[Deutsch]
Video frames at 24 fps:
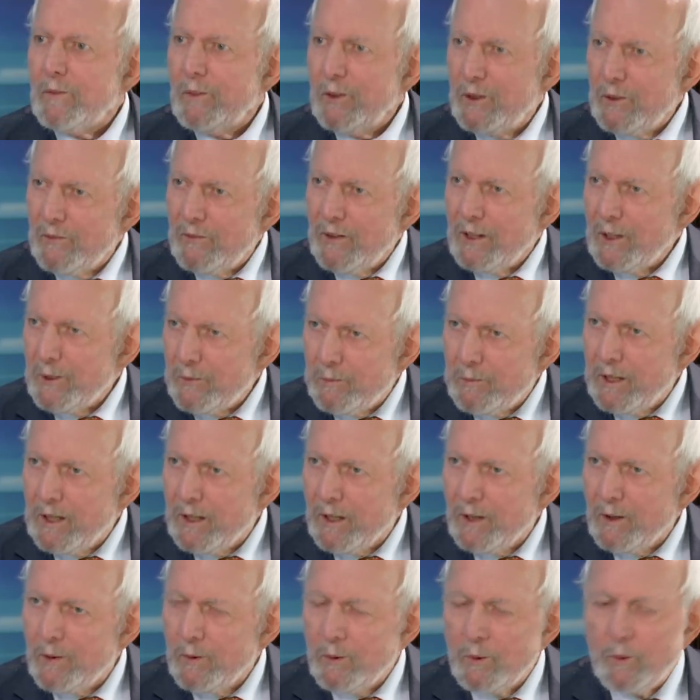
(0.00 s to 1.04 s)
für die
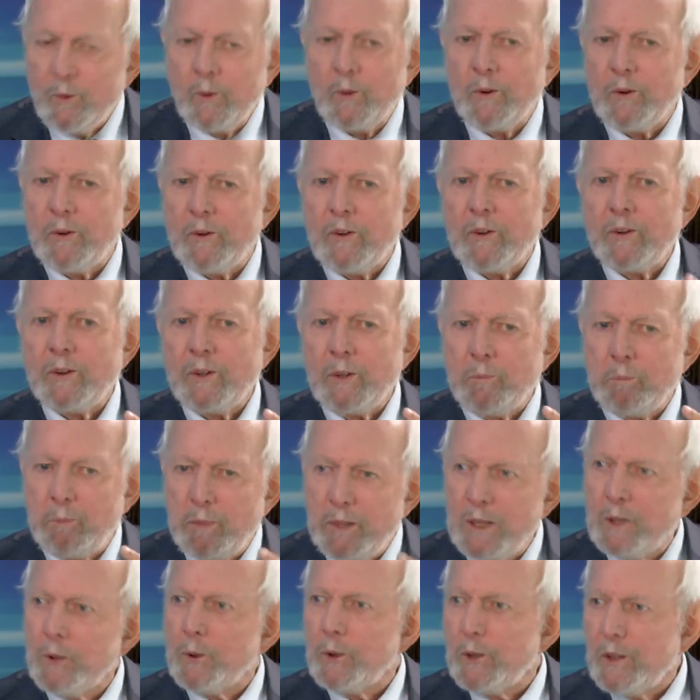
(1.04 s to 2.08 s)
Weltmeere und die
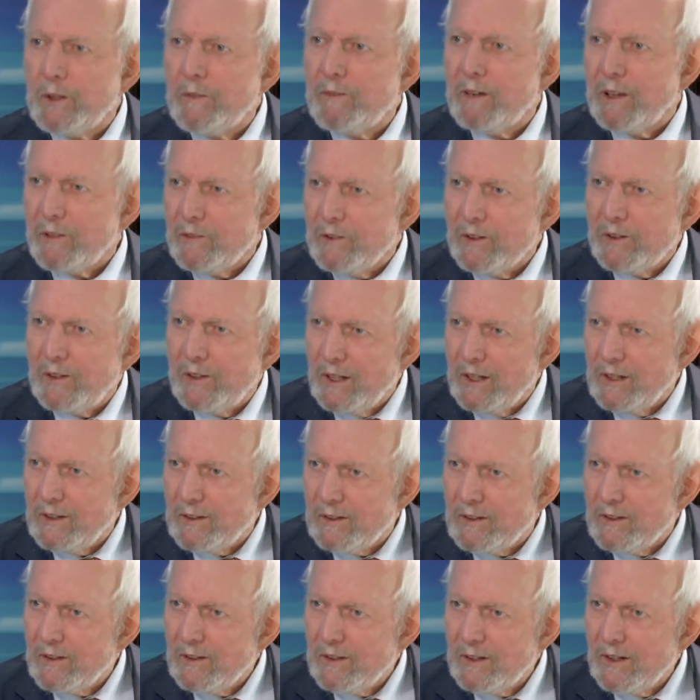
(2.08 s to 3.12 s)

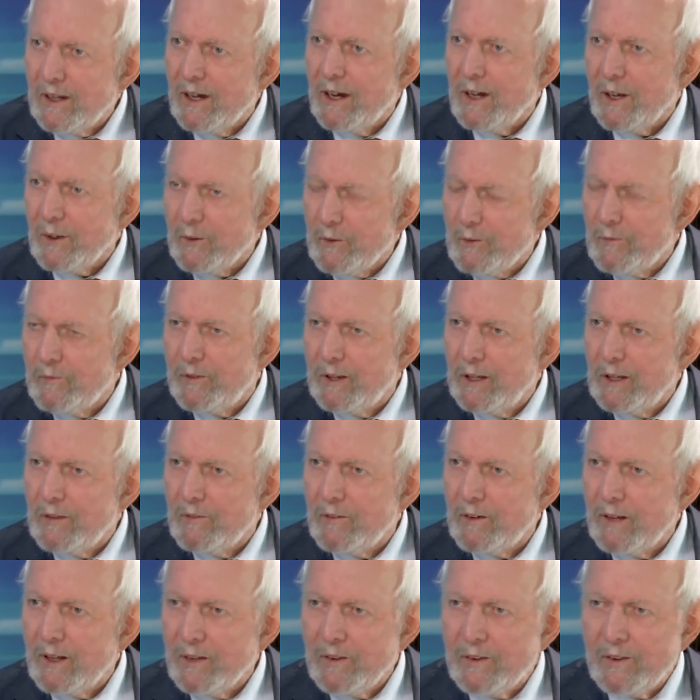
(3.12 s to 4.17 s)
Biodiversität, die
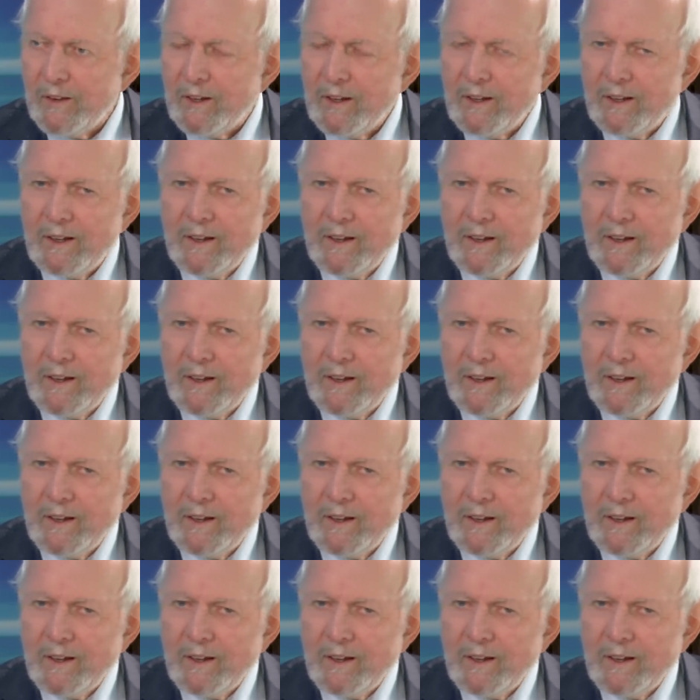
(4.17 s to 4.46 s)
Artenvielfalt.